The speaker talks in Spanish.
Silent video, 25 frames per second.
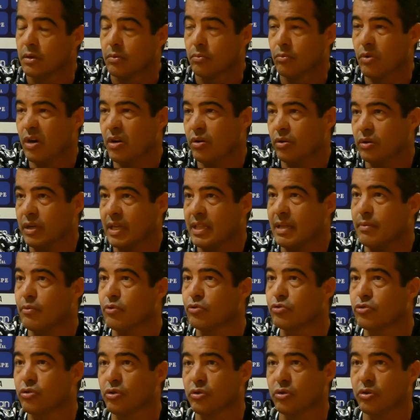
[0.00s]
Bueno, queda
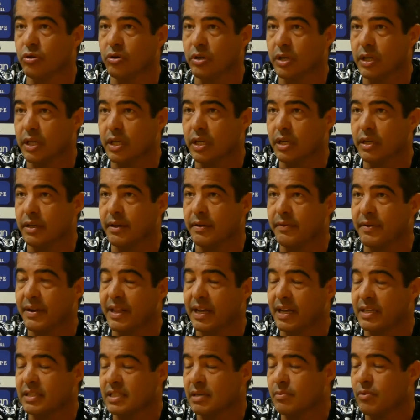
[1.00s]
mucho, ¿no? Eh, es
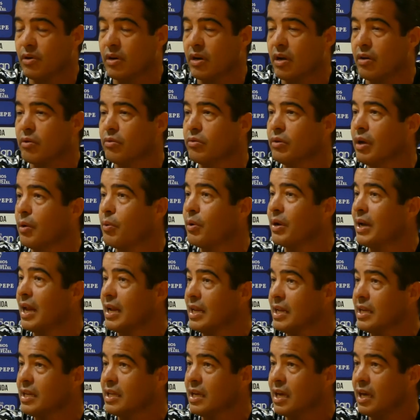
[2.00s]
verdad que estamos ahora en una buena
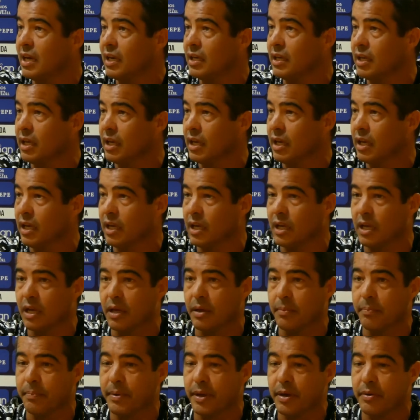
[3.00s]
línea,
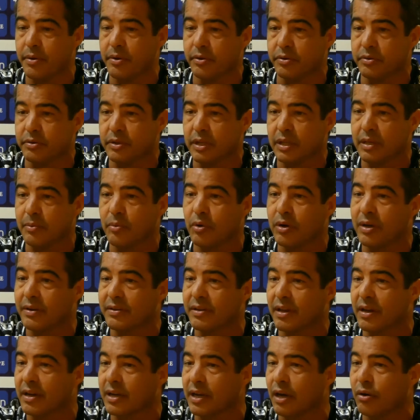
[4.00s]
eh, pero bueno, tenemos que
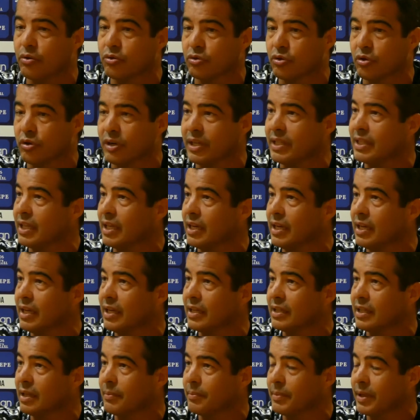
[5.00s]
ser cautos y
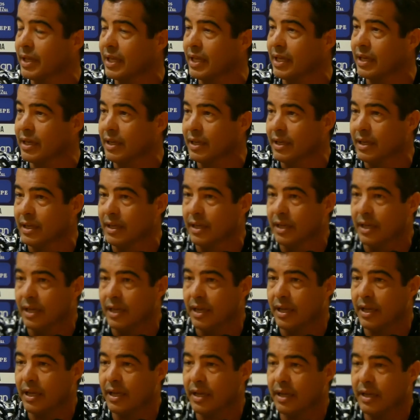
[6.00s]
tener también,
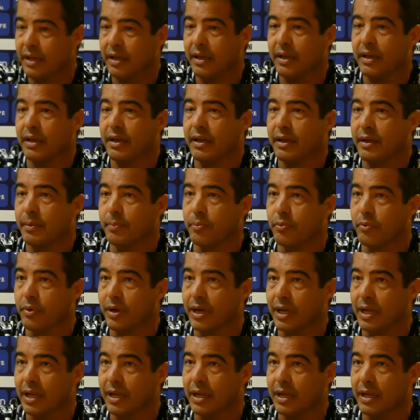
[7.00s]
eh,
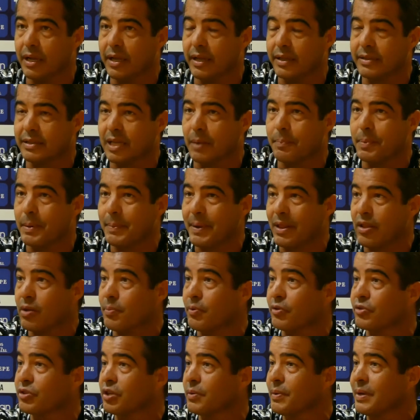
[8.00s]
pues, estar preparados
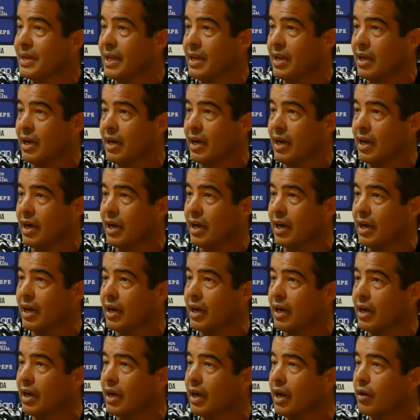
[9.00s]
por si viniera
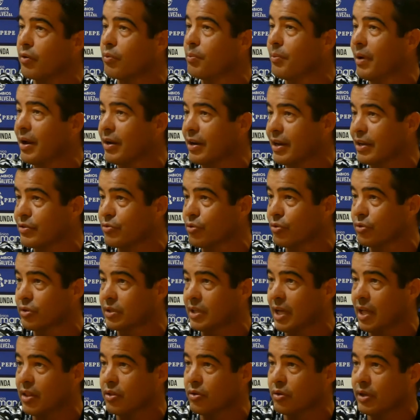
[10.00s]
algún mal
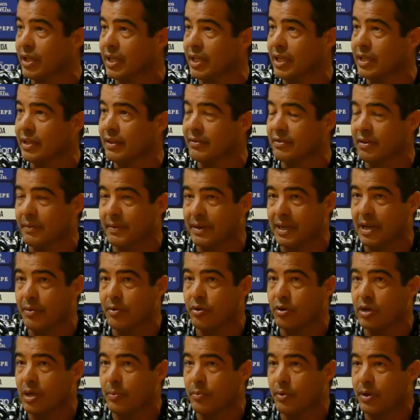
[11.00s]
resultado, de, saber que,
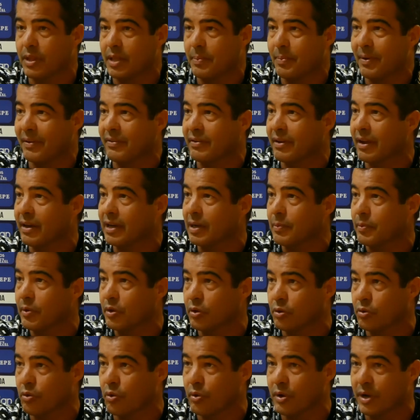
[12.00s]
bueno, que puede pasar, que
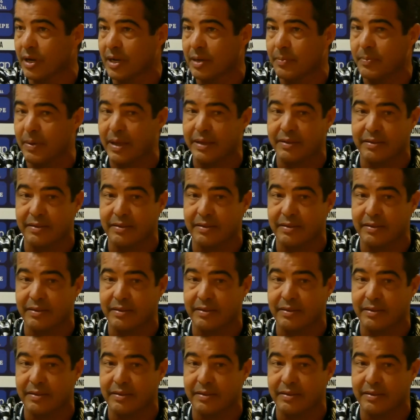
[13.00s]
puede ocurrir y